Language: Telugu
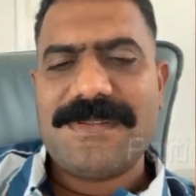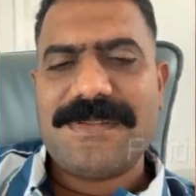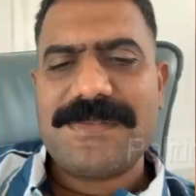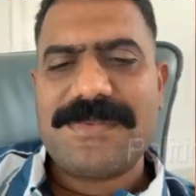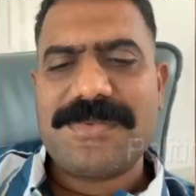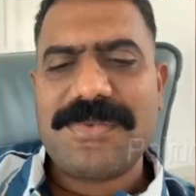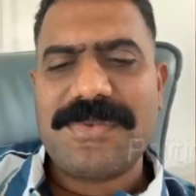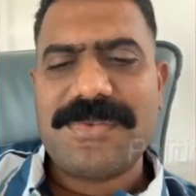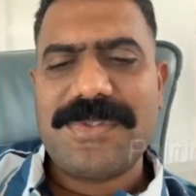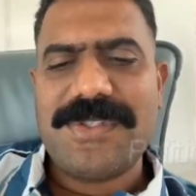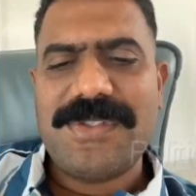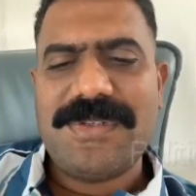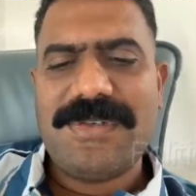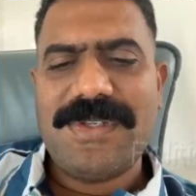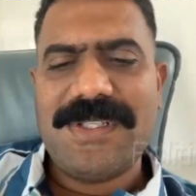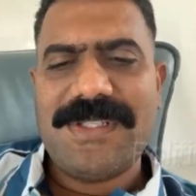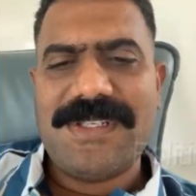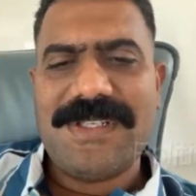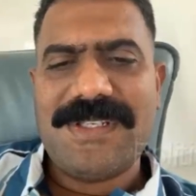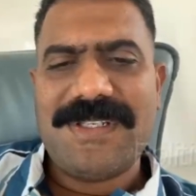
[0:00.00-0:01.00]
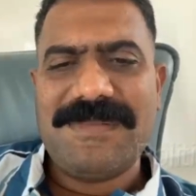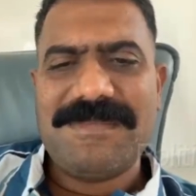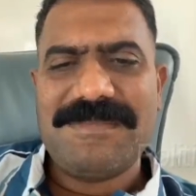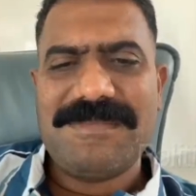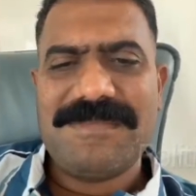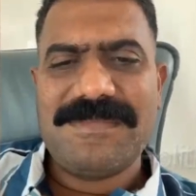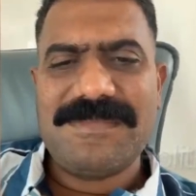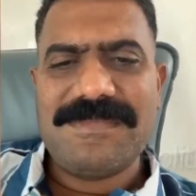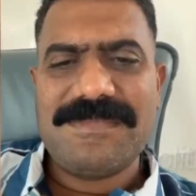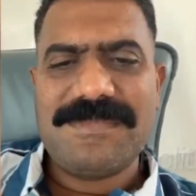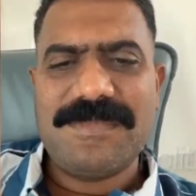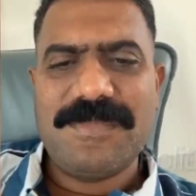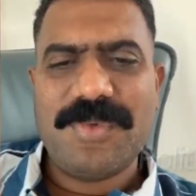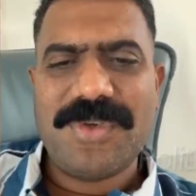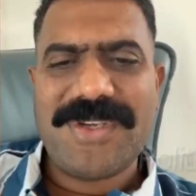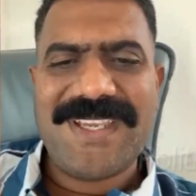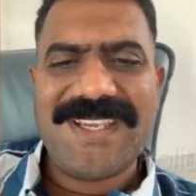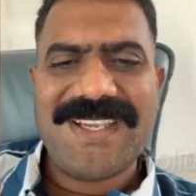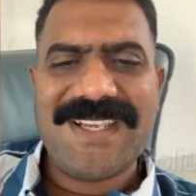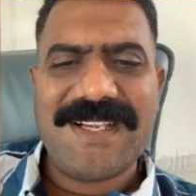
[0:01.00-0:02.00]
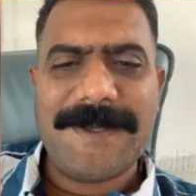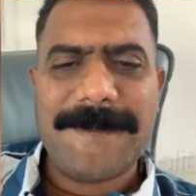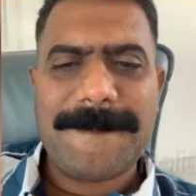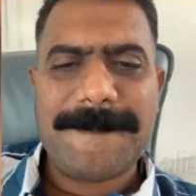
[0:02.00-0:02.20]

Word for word: సో దీంట్లో ఏంటంటే ముఖ్యంగా